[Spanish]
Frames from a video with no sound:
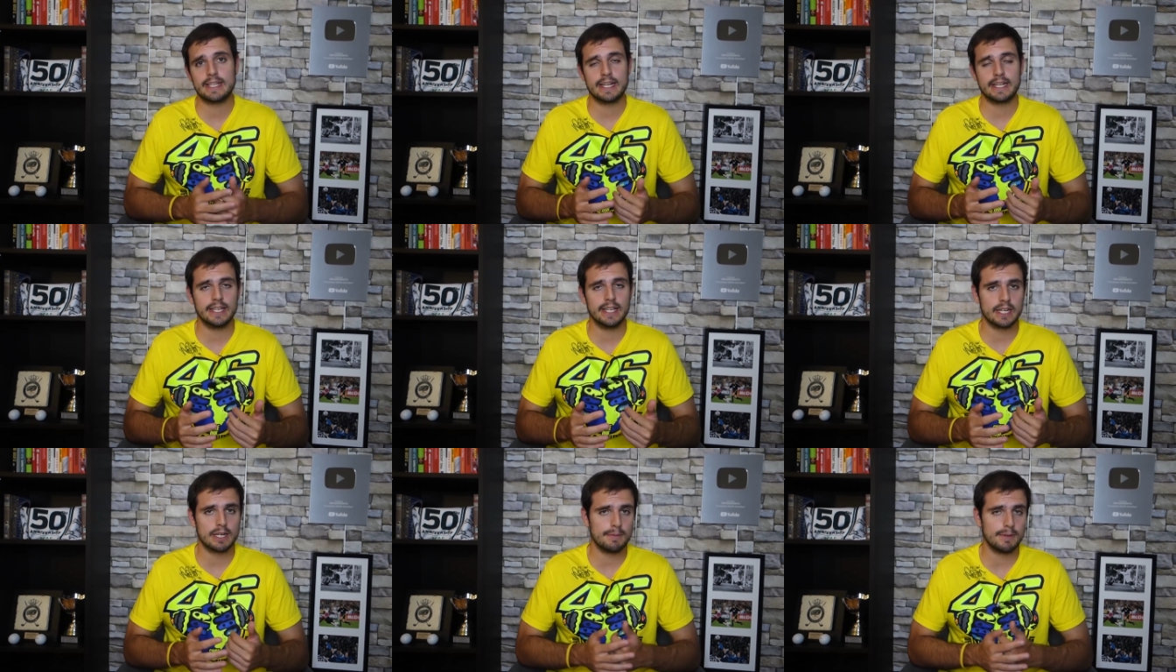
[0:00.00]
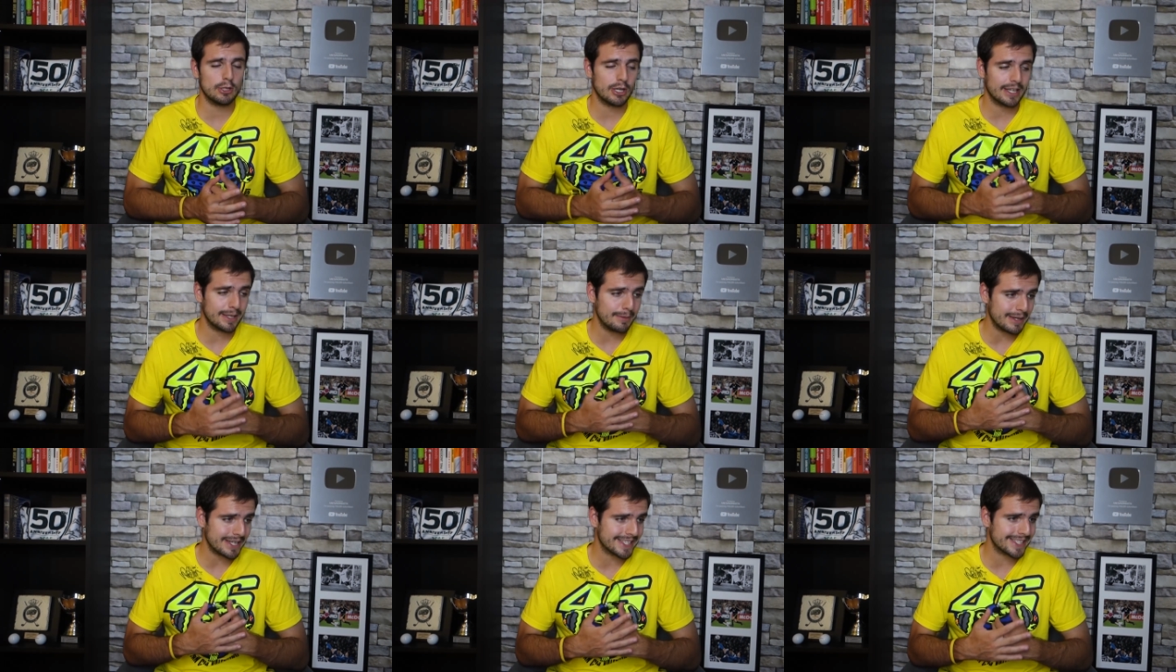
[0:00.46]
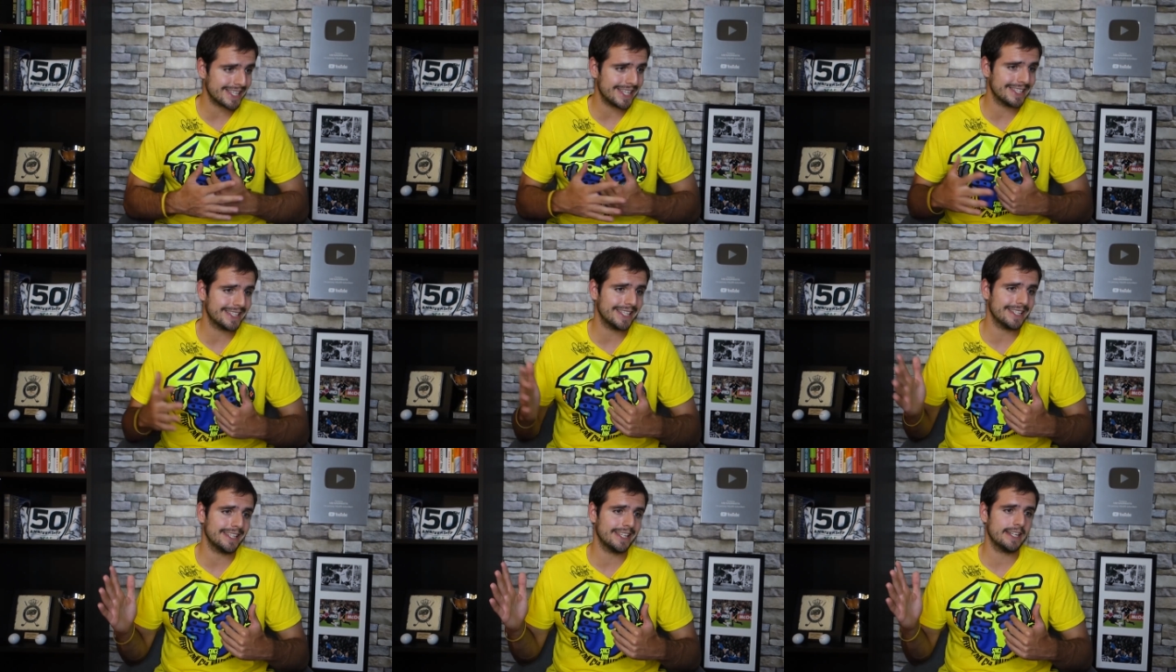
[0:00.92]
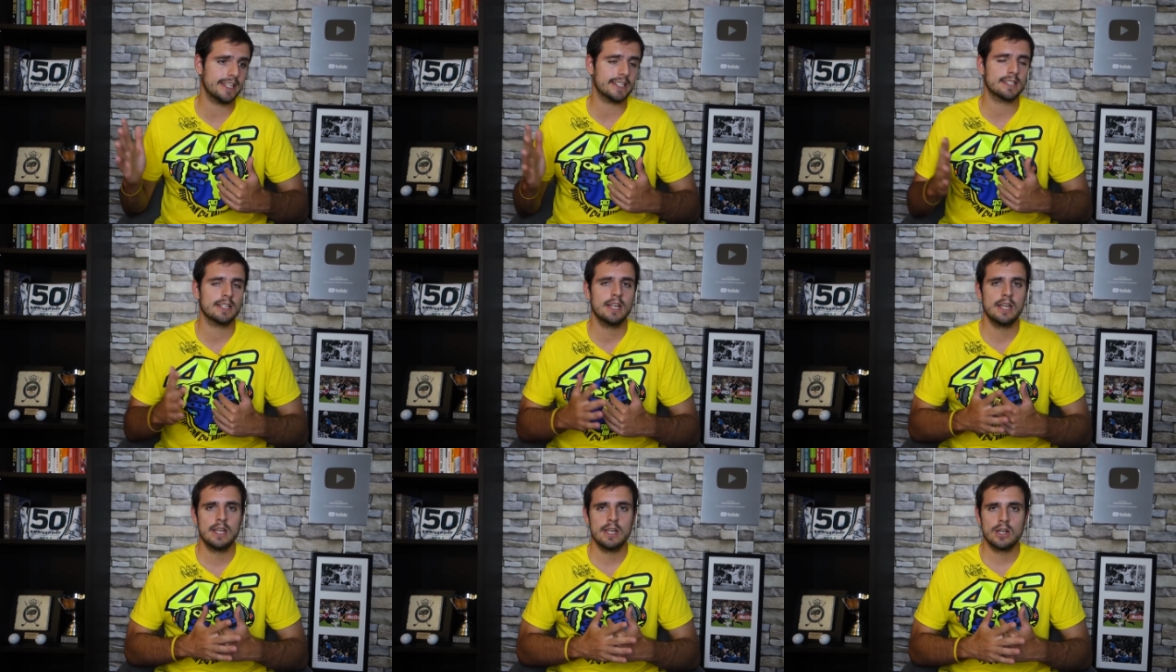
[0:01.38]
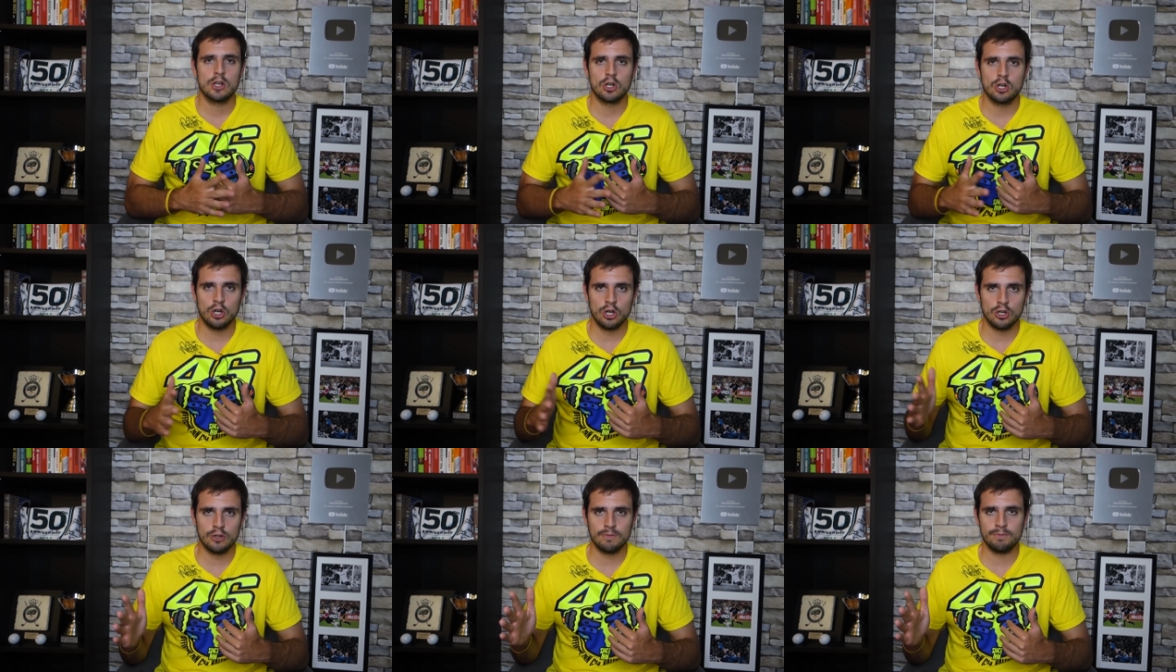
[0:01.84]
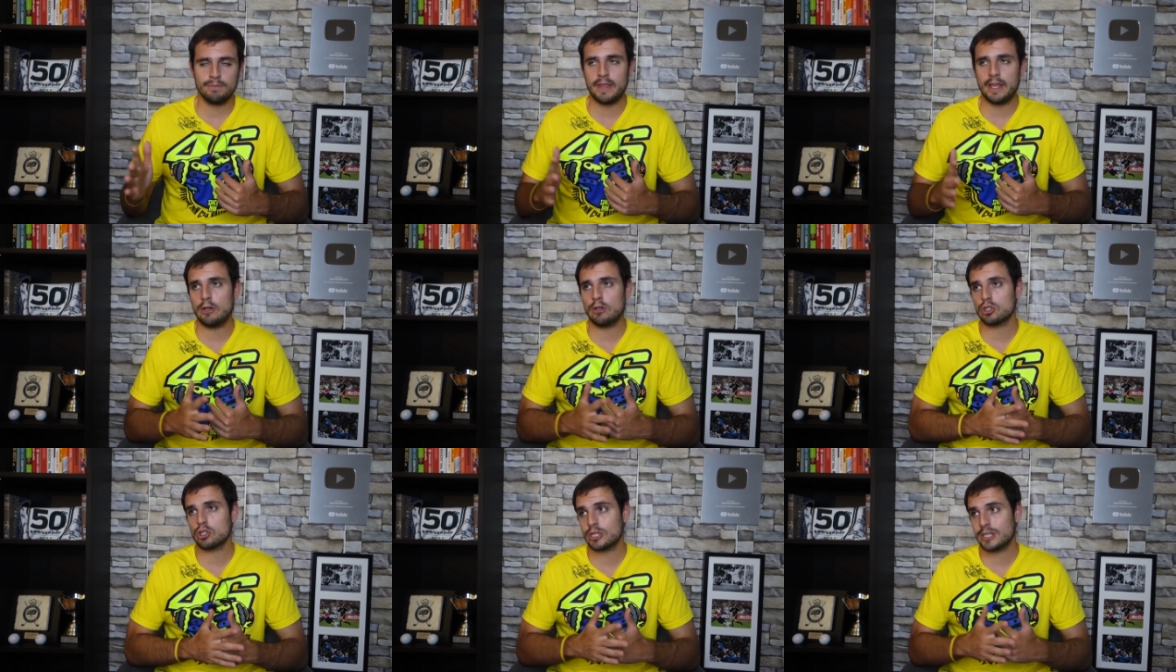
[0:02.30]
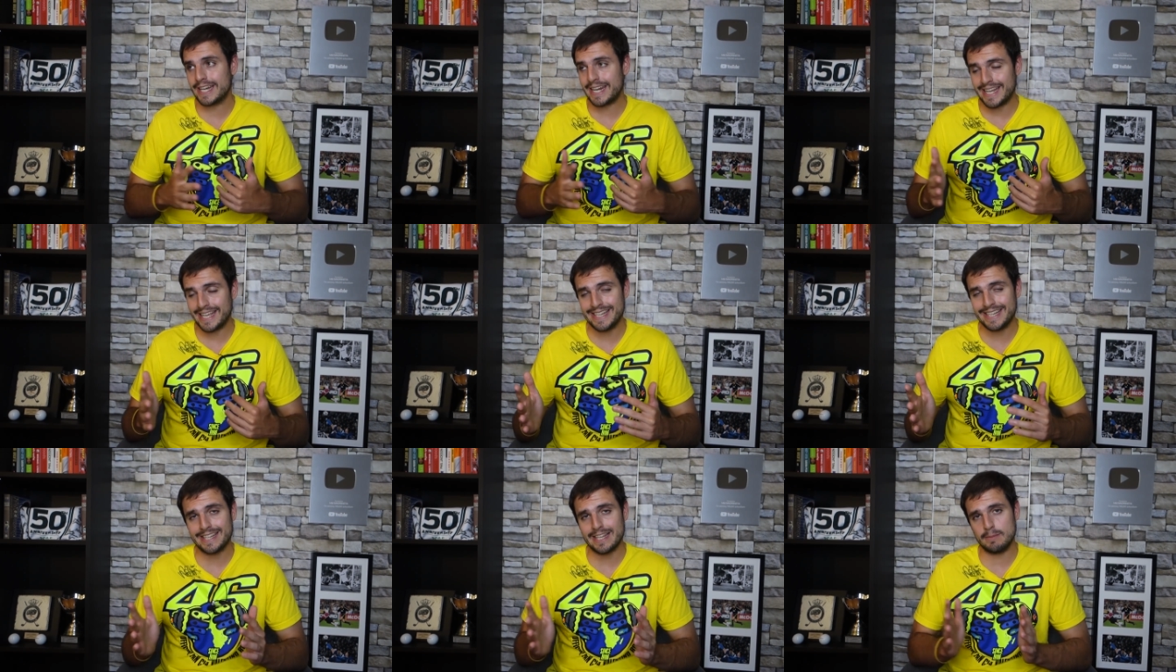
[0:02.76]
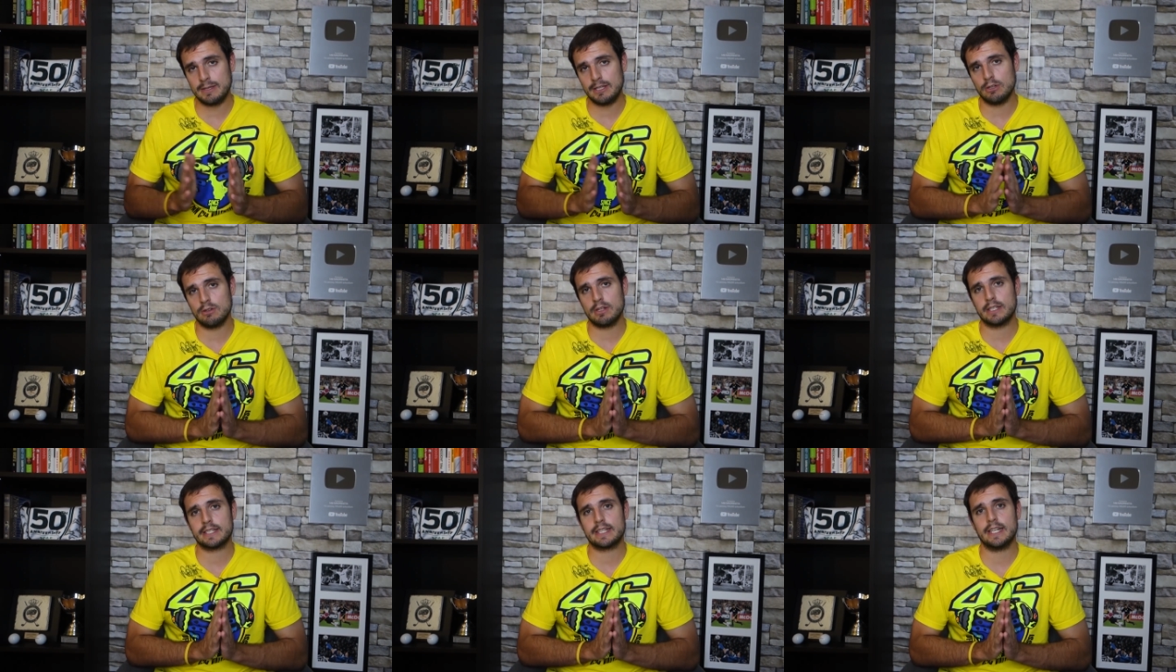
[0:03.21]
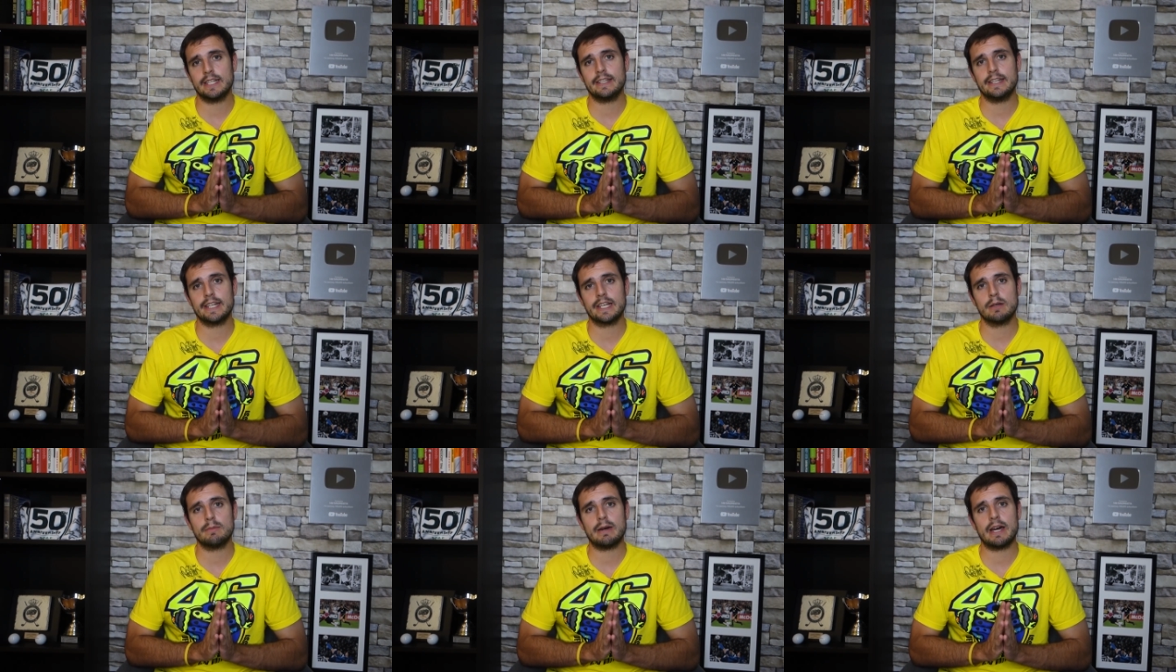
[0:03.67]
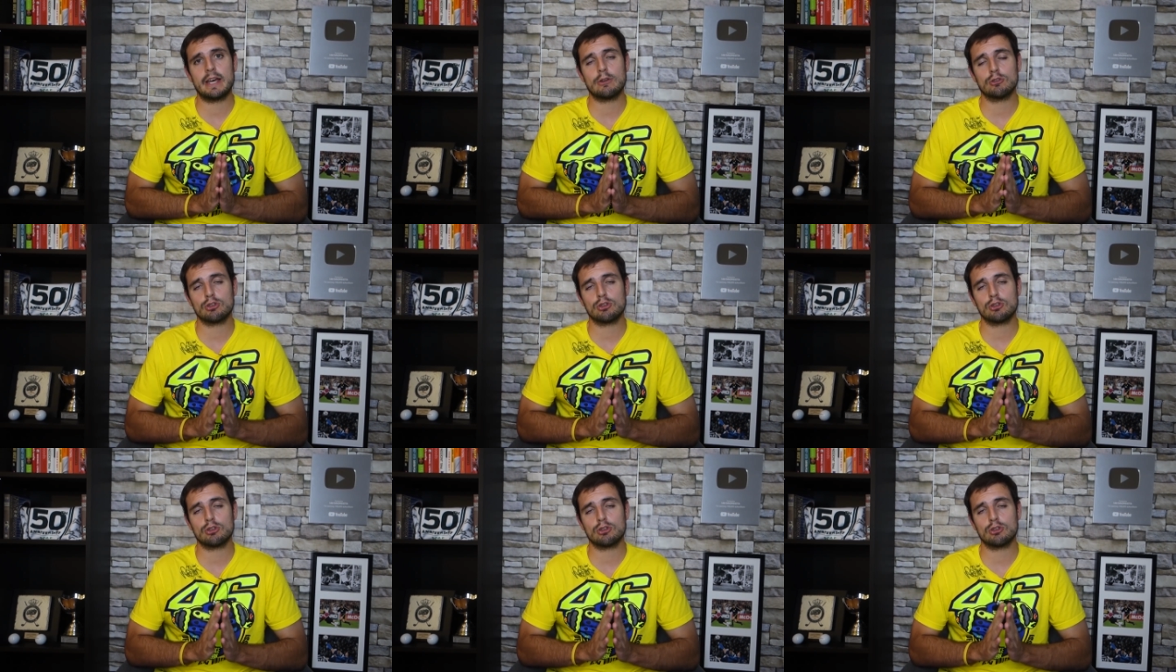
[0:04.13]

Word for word: Aquí, repito, aquí bastante tienes con de los 30 millones que le tiene que pagar